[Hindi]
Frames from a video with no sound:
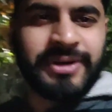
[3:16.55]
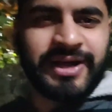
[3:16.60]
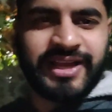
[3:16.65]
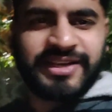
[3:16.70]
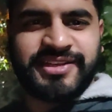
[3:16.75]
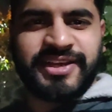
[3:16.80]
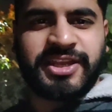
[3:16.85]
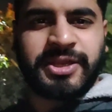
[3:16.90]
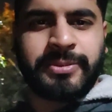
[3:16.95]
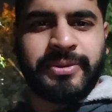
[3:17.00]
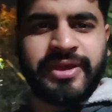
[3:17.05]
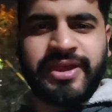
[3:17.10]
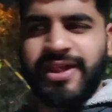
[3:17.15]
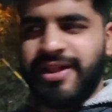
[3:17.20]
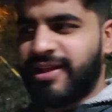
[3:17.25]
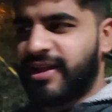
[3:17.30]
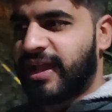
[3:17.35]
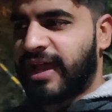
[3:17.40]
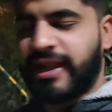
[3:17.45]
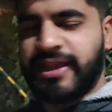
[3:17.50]
बाहर जाने में
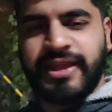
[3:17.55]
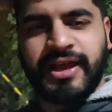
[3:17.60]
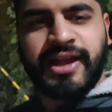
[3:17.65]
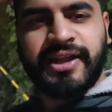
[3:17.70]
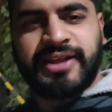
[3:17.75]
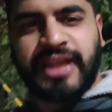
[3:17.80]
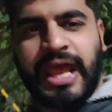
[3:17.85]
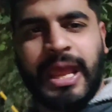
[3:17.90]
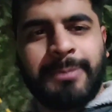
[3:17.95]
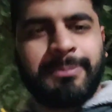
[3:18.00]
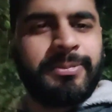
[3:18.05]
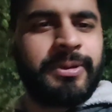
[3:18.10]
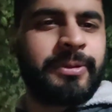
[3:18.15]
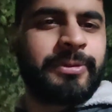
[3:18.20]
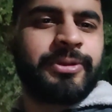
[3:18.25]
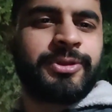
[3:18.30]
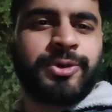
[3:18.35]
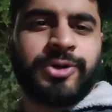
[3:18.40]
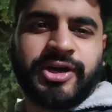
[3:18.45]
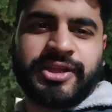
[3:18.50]
एंड यहाँ टाइम
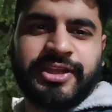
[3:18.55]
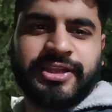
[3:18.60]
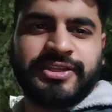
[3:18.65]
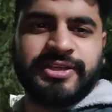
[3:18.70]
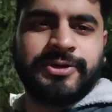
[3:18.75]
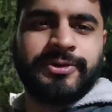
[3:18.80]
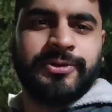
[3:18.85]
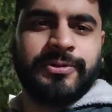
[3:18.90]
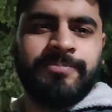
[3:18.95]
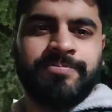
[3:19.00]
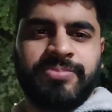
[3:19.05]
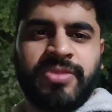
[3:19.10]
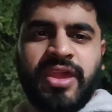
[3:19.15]
पे भी धोखा देता है वो